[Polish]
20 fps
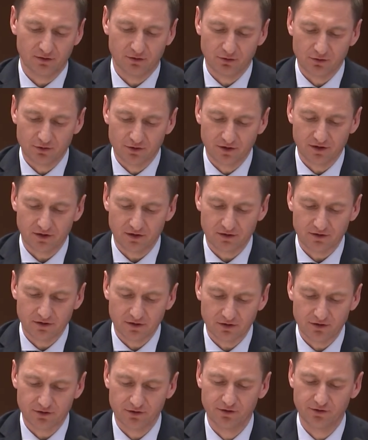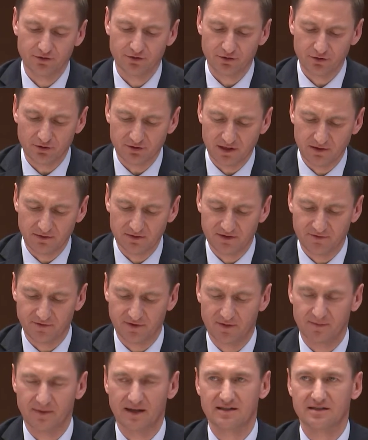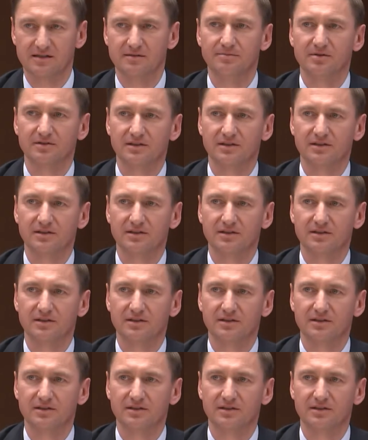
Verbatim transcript: różnorodności źródeł informacji,